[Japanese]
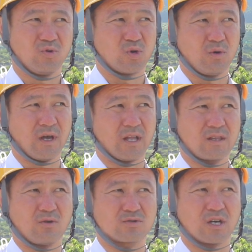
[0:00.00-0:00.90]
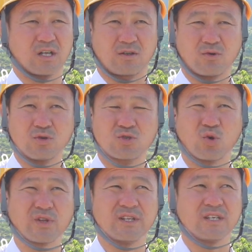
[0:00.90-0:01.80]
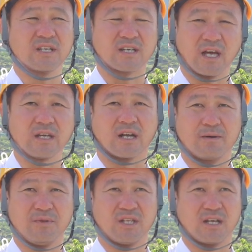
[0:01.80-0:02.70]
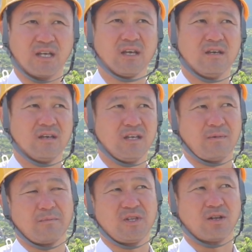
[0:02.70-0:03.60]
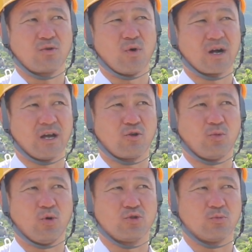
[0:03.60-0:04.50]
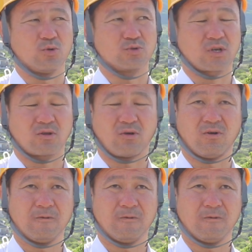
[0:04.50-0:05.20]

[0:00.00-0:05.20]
俺はやって本当に俺そんな人間じゃないからみんなね、まあ、見てる子若い子も多いと思うんですけど、